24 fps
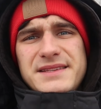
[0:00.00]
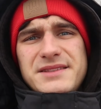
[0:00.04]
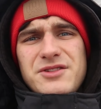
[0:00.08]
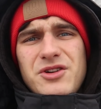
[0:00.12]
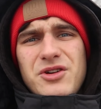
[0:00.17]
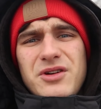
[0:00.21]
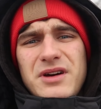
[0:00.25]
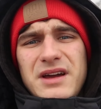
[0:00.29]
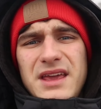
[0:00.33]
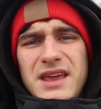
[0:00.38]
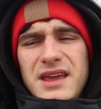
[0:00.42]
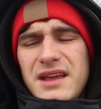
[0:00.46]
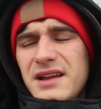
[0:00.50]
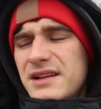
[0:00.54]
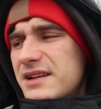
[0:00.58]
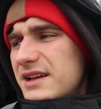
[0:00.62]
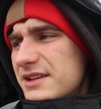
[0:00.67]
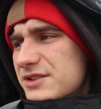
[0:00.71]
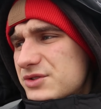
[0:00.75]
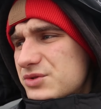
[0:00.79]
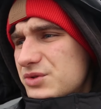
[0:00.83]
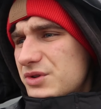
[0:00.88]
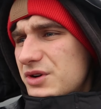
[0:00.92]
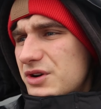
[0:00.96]
ist noch Regen
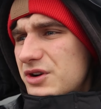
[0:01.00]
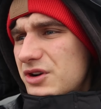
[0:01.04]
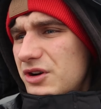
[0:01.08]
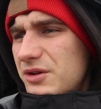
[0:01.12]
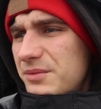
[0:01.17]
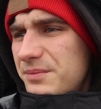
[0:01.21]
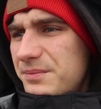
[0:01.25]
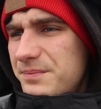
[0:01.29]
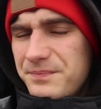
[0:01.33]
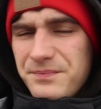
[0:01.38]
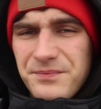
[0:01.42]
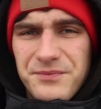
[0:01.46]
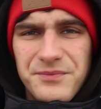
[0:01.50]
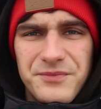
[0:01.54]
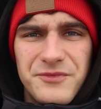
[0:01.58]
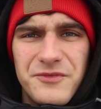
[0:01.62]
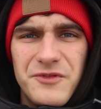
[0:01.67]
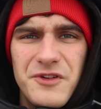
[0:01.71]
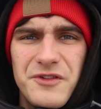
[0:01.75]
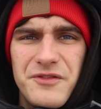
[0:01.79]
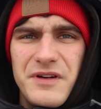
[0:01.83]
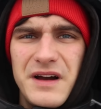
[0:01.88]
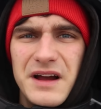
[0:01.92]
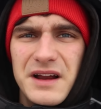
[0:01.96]
dazugekommen.
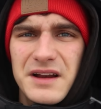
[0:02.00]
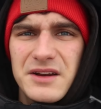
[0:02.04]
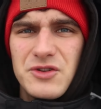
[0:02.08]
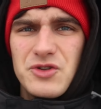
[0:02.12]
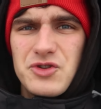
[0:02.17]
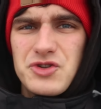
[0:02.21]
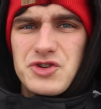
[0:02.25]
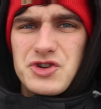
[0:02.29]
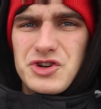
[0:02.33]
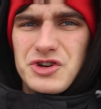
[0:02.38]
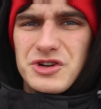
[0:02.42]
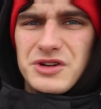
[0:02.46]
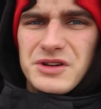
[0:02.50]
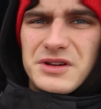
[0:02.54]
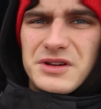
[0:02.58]
Wir fangen nichts,